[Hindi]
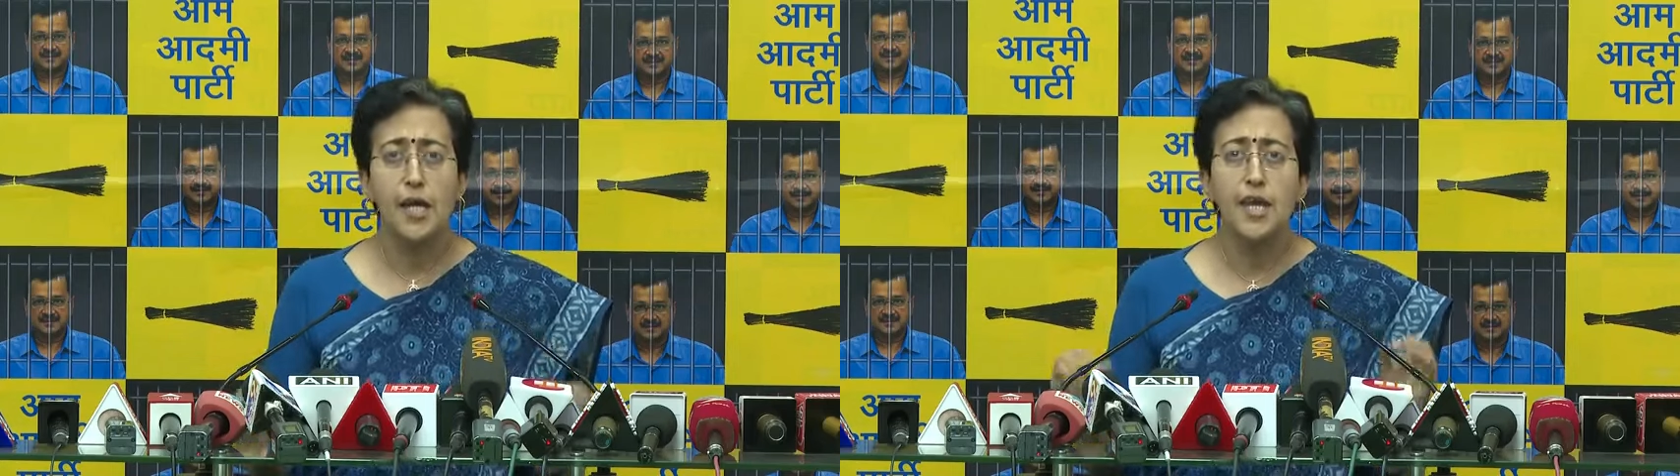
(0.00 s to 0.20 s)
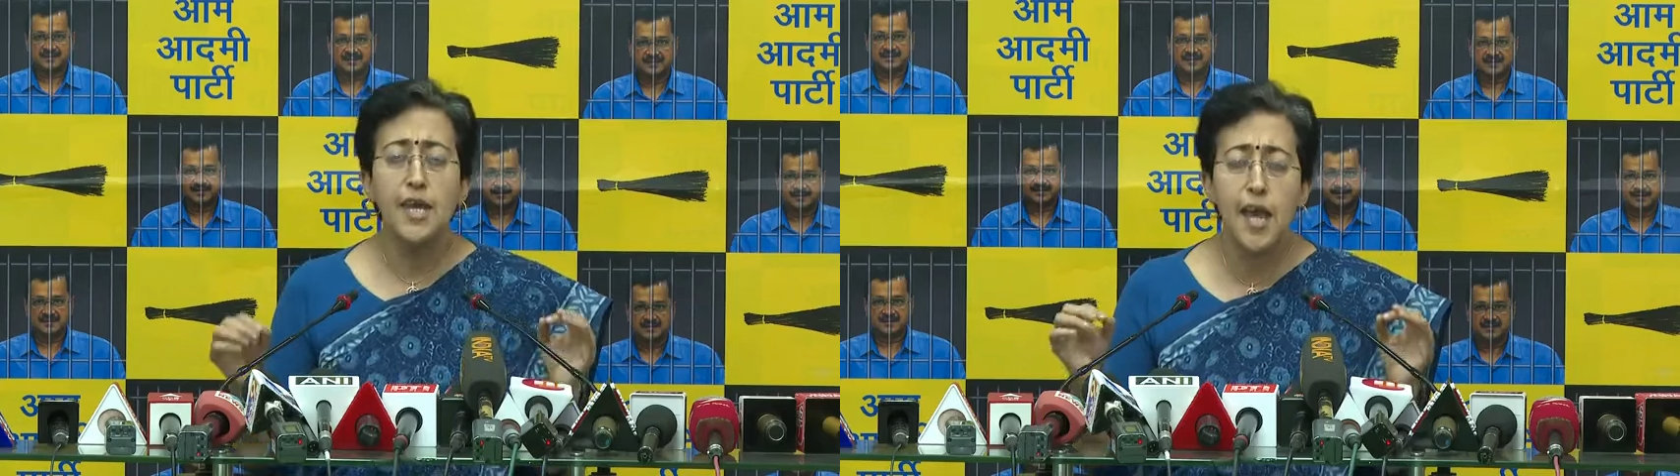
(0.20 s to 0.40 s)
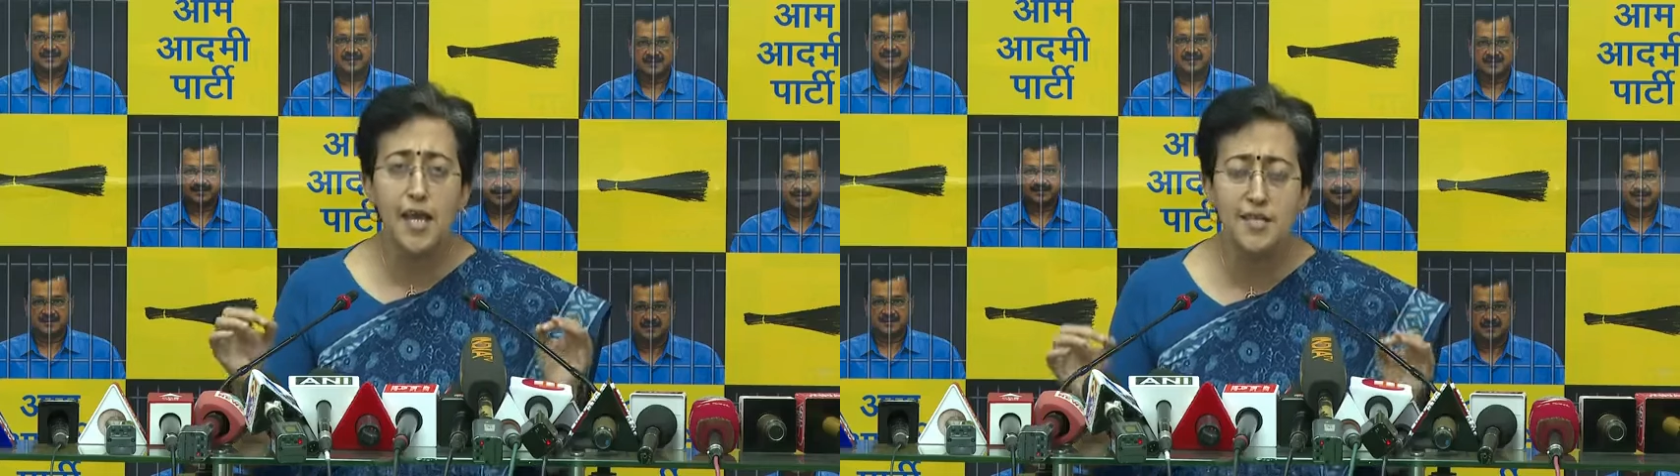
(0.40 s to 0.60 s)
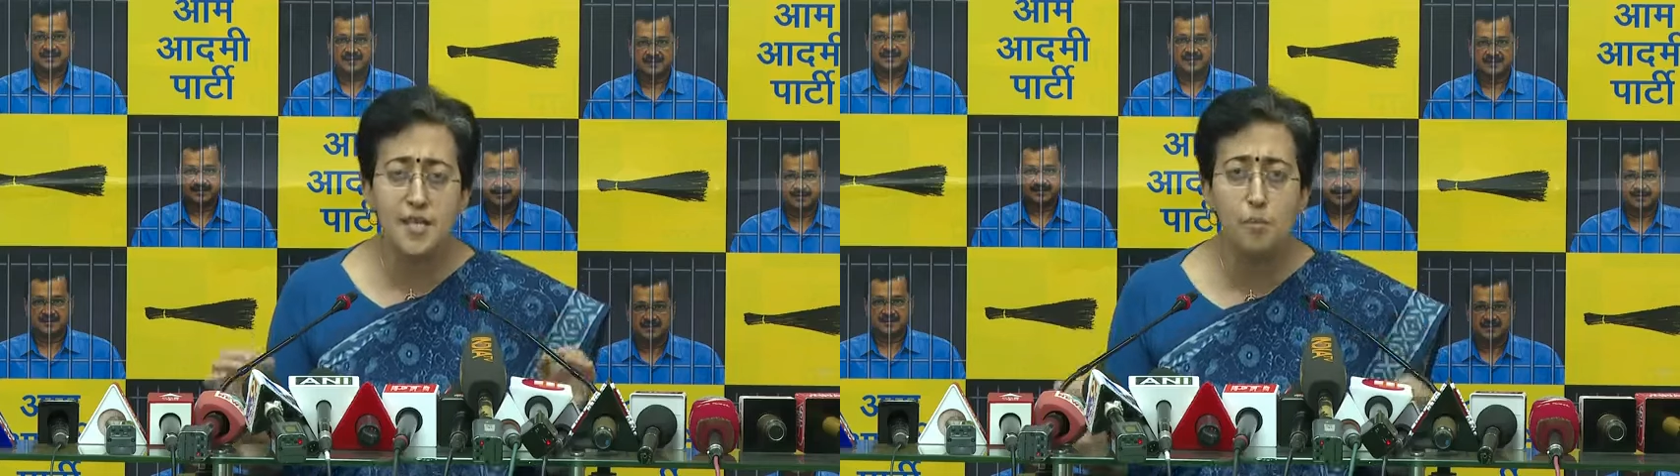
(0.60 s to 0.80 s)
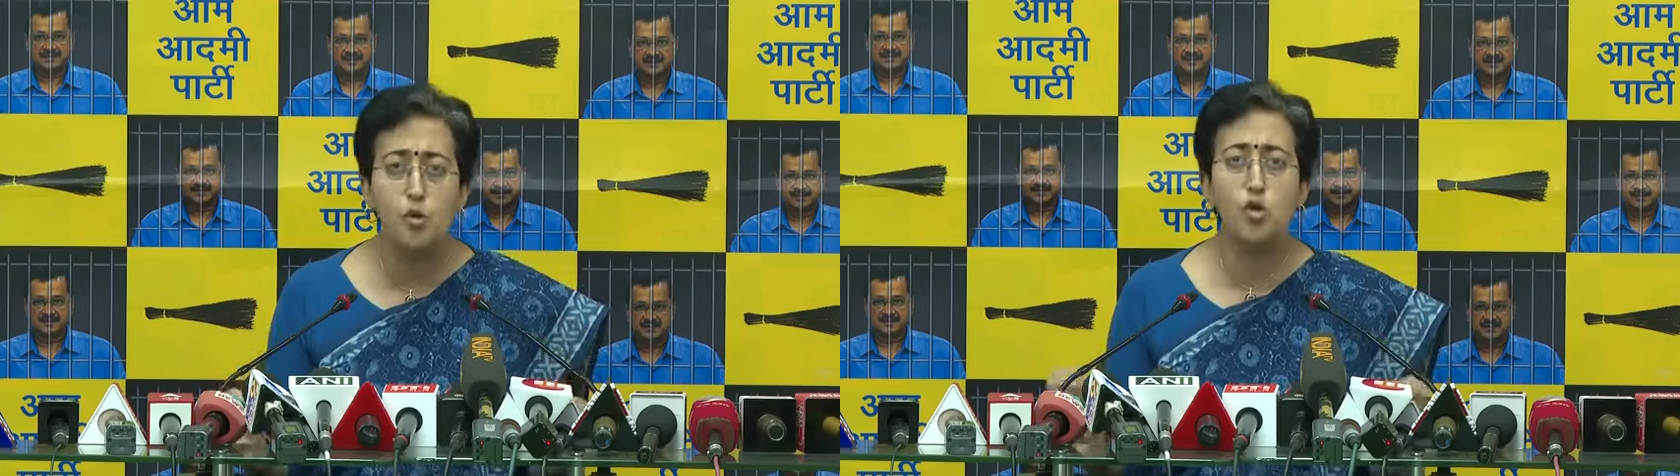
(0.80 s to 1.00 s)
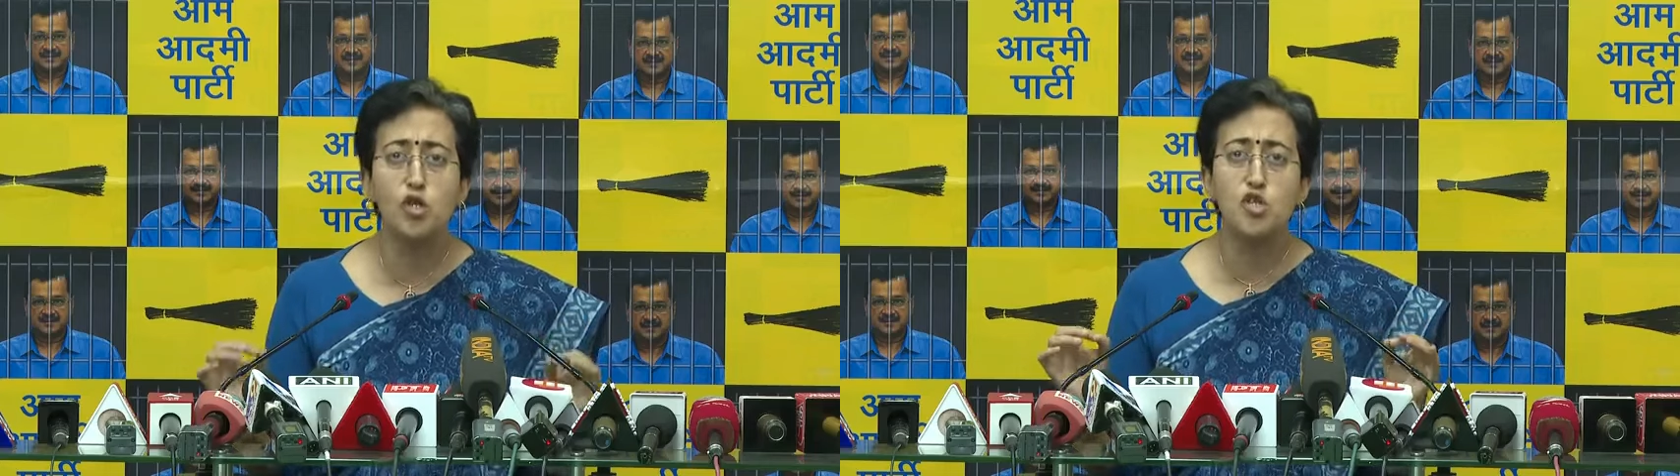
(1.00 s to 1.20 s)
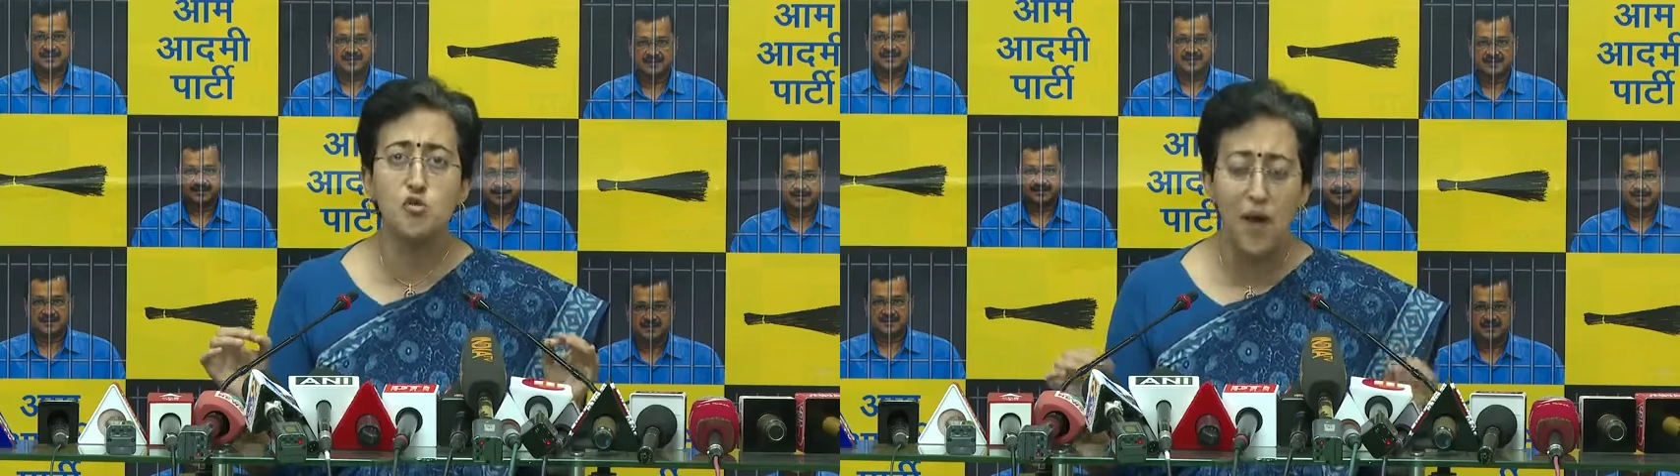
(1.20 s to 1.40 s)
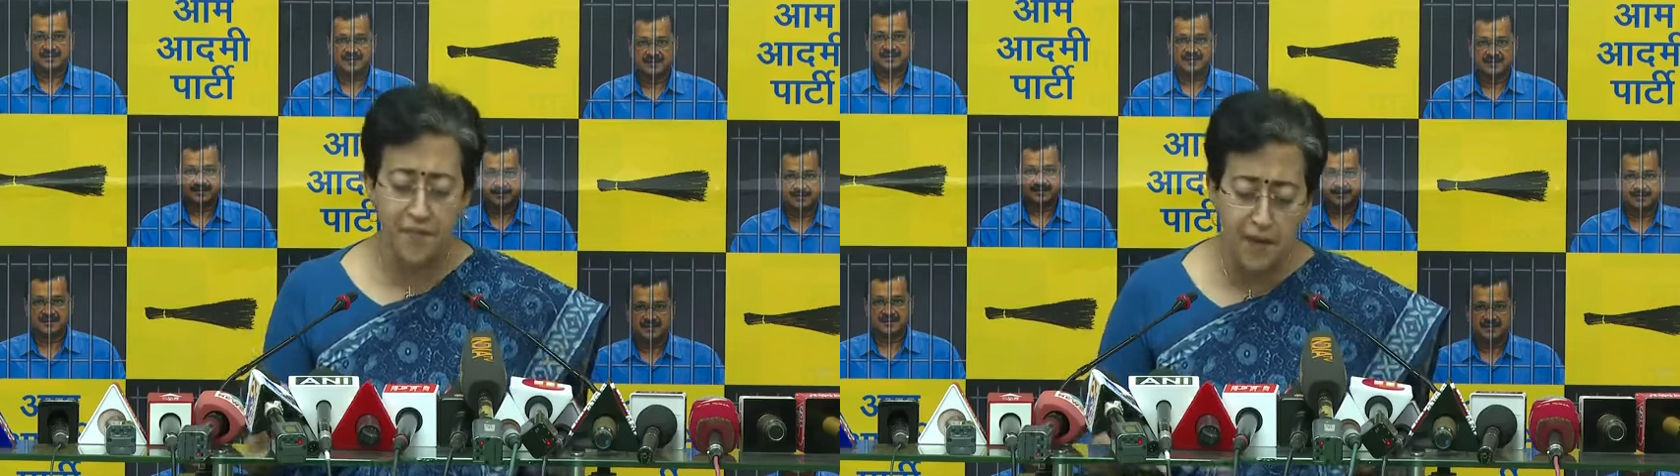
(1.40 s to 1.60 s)
ये सब कुछ
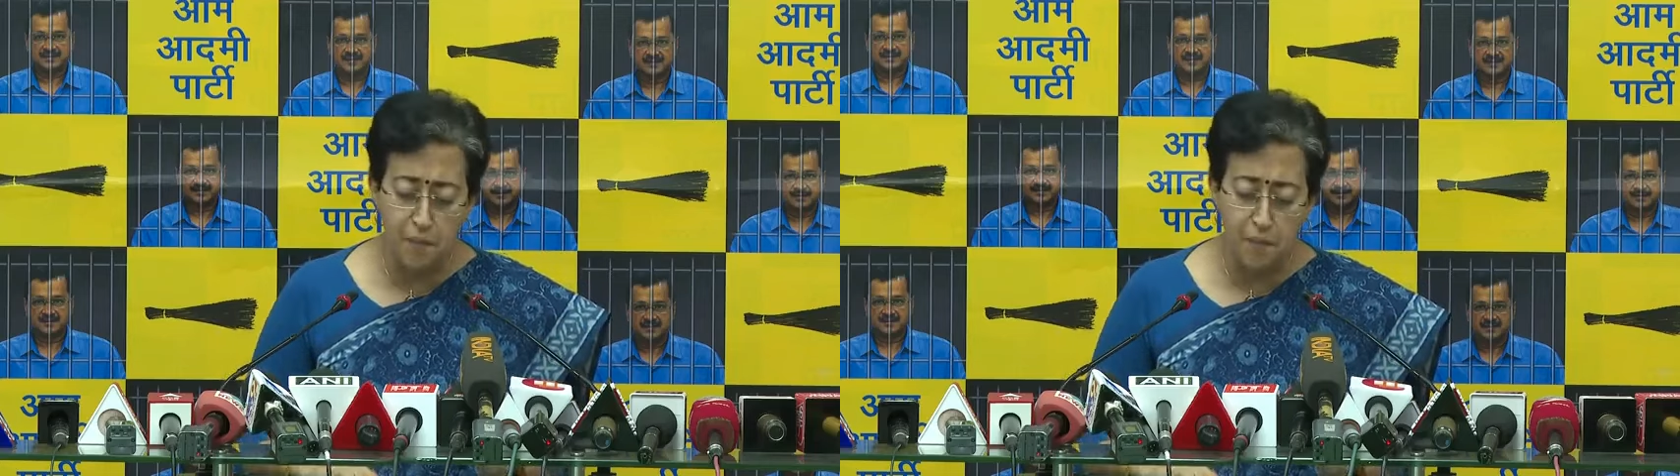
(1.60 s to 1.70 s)
स्वाति